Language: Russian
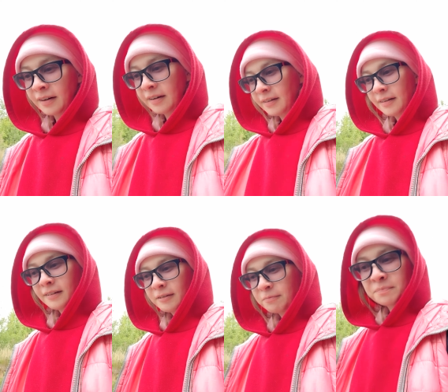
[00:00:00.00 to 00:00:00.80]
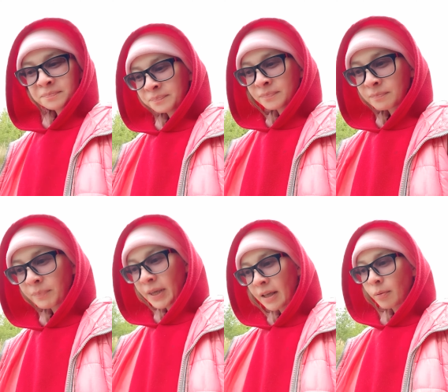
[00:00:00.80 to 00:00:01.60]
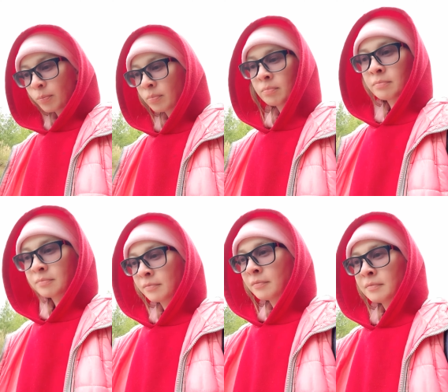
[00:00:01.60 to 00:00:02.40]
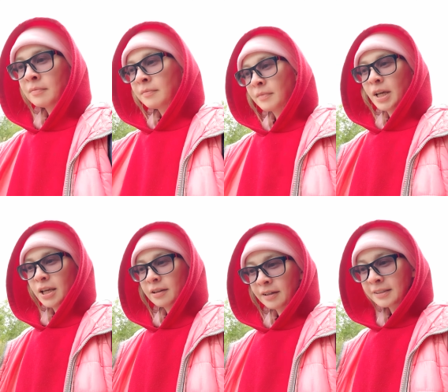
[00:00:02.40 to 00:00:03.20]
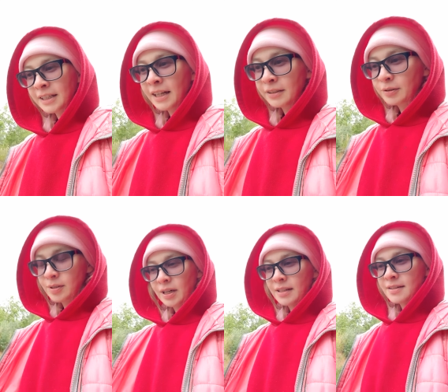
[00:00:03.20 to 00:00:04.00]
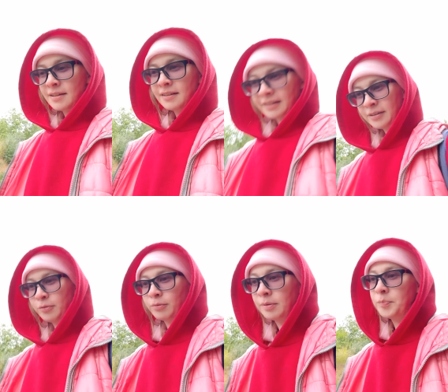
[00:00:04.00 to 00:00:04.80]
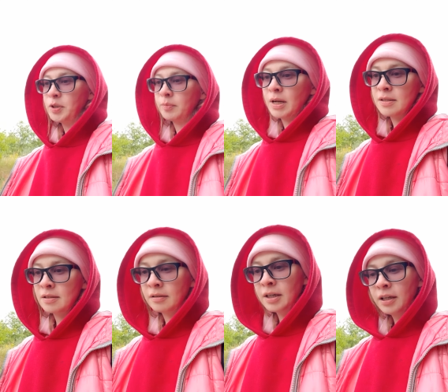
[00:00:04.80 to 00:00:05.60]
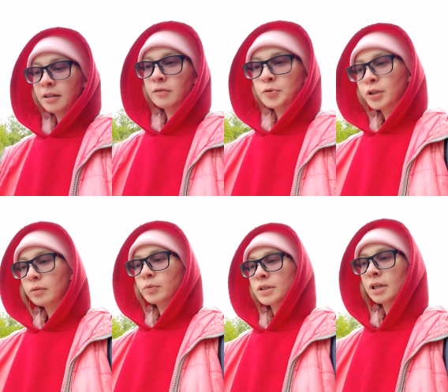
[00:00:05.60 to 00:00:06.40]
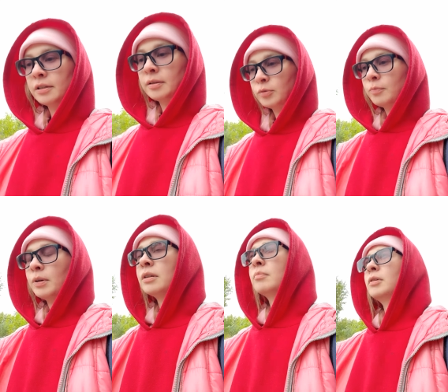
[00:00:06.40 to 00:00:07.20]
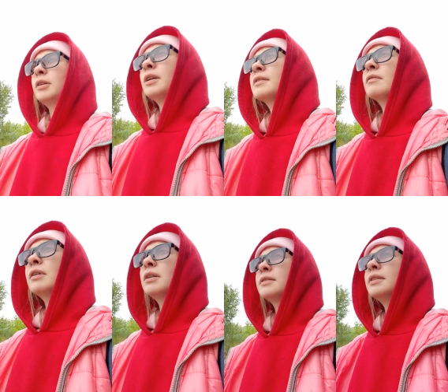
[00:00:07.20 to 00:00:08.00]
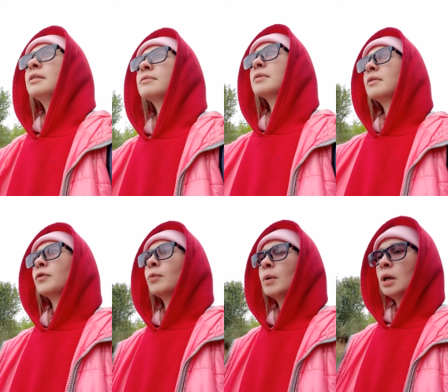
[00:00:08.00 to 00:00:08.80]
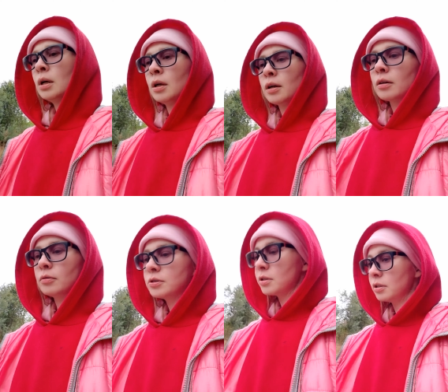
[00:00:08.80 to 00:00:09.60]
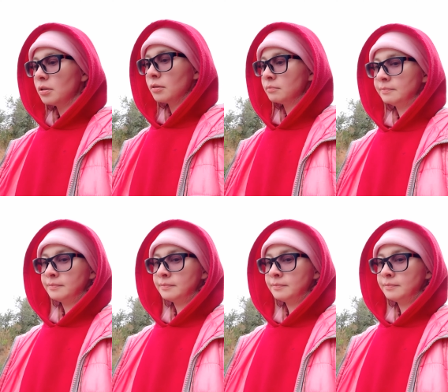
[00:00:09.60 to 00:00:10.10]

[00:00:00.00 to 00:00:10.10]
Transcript: а, Пермь и так далее. То есть Россия, ну, менмансы, их вообще не отпускали домой, поэтому они оставались здесь в основном. Короче,